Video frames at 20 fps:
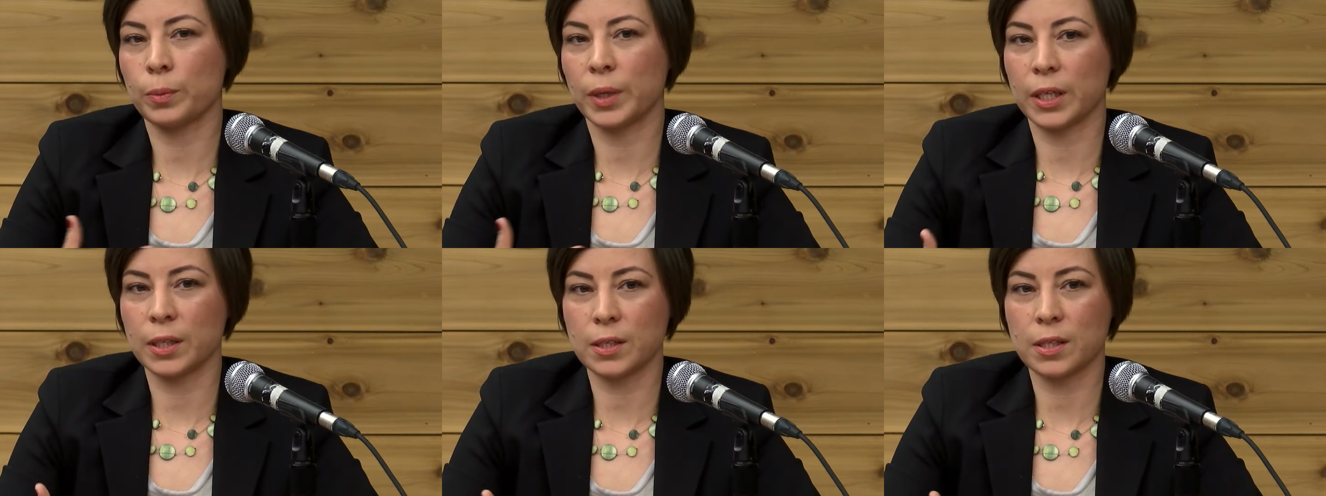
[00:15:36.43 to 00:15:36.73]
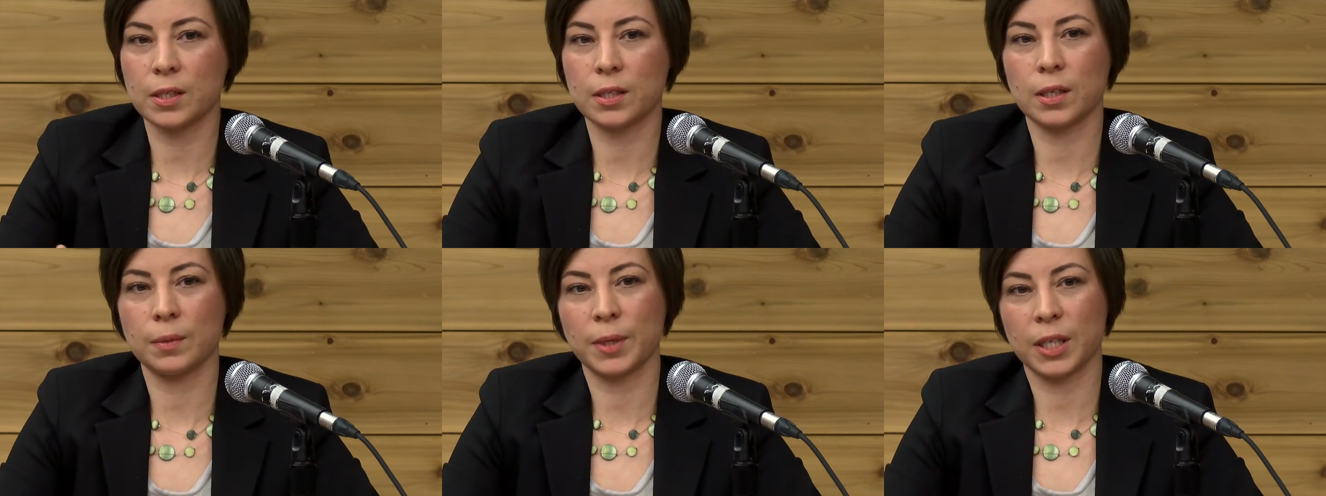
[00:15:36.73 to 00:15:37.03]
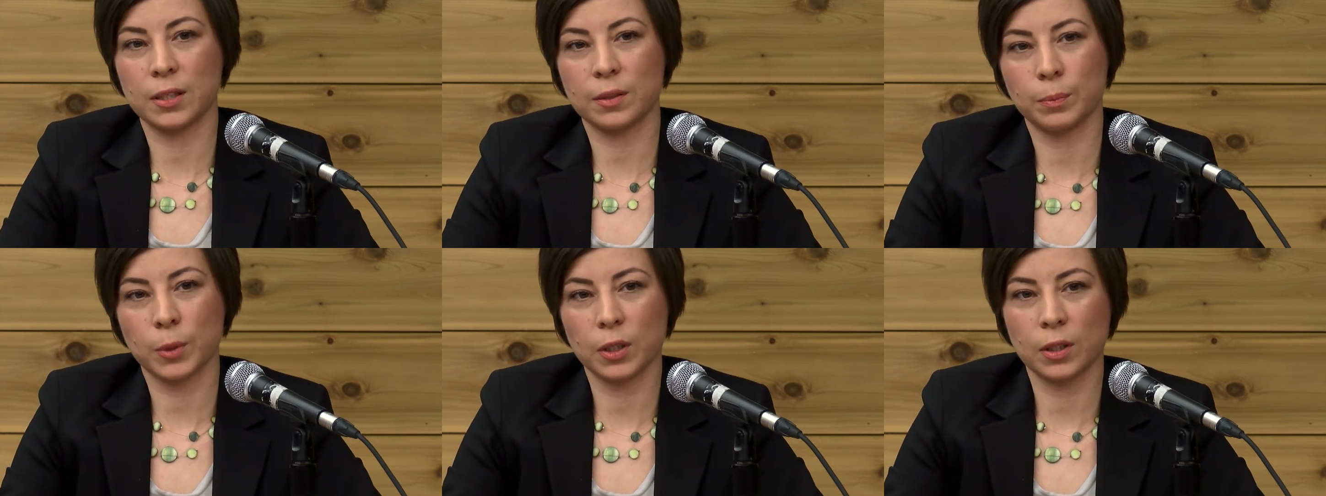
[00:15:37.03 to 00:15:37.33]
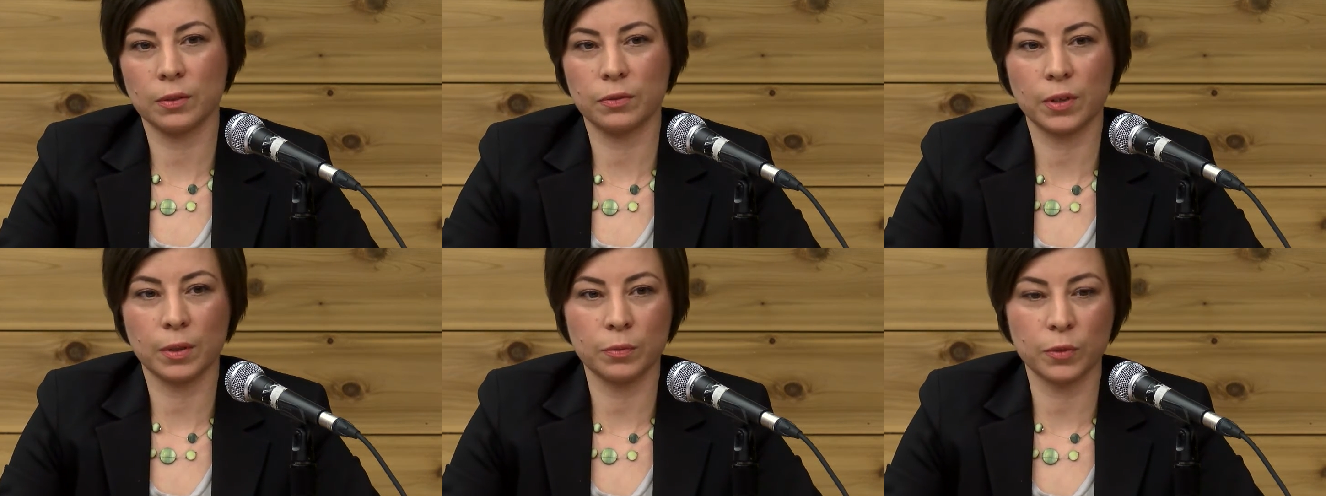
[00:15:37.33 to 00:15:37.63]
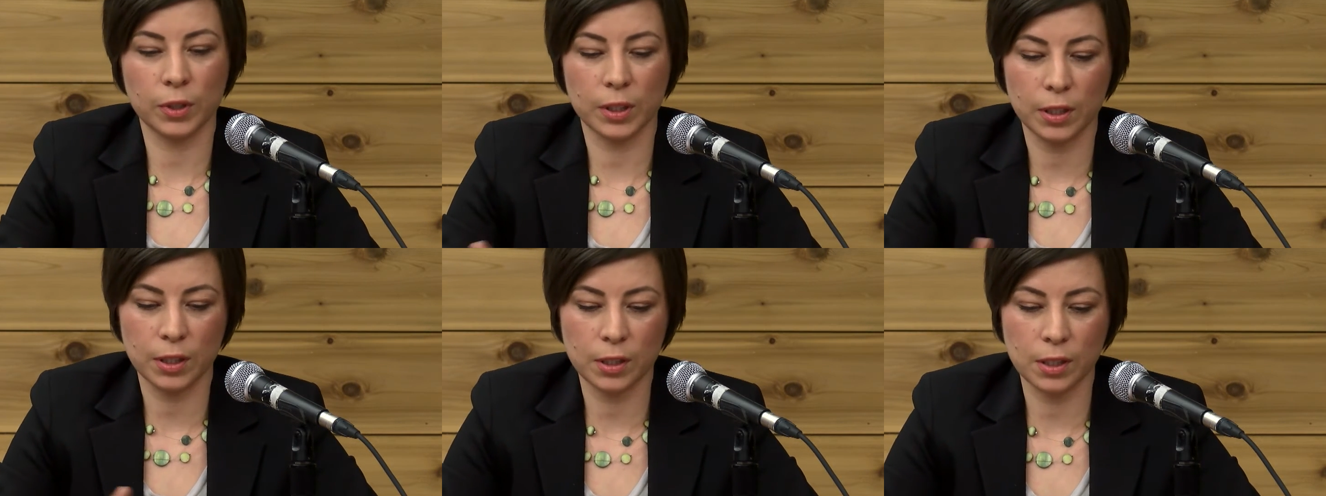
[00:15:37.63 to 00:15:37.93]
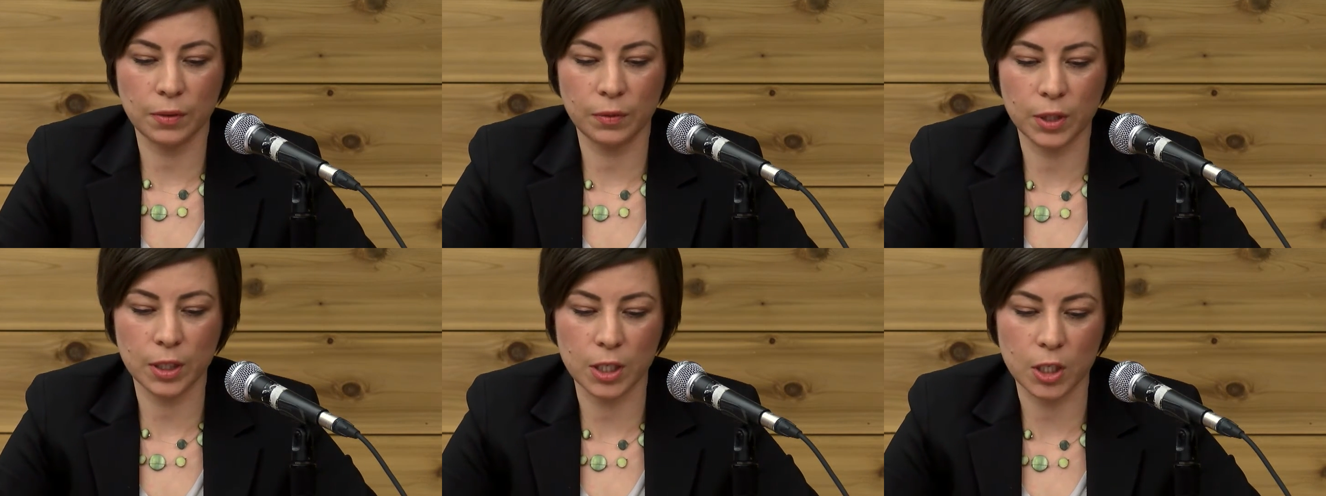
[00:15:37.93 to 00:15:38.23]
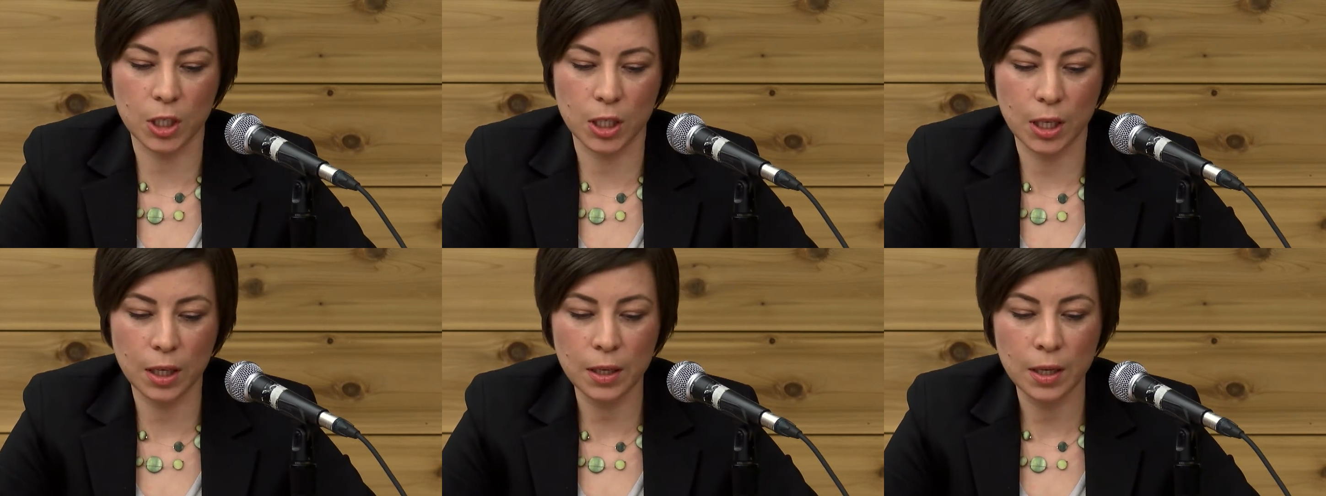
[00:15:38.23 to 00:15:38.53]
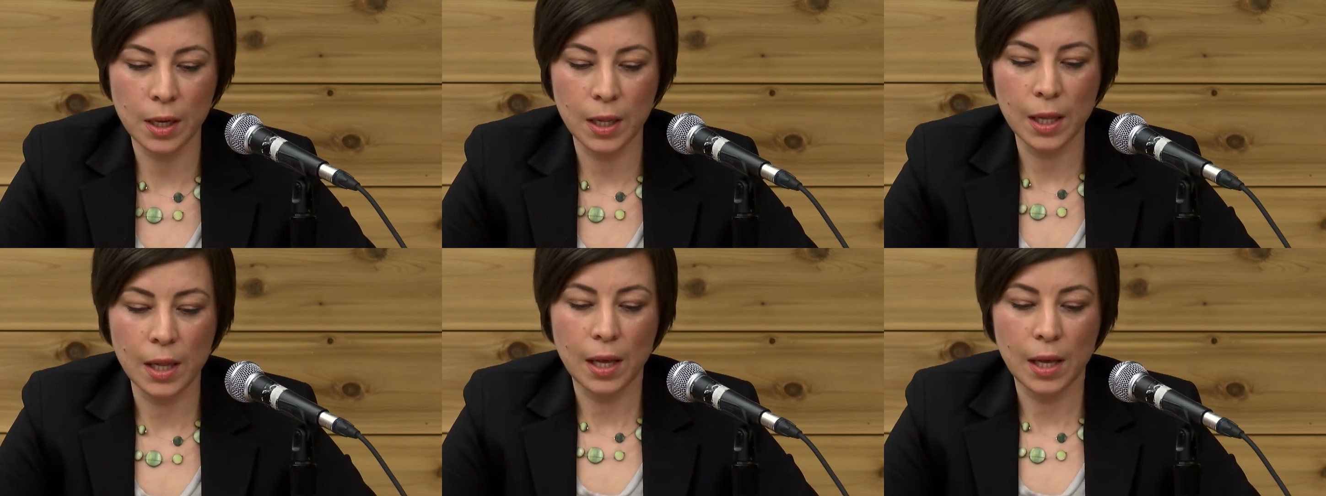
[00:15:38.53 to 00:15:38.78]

ben, systématiquement les femmes vont être désavantagées là.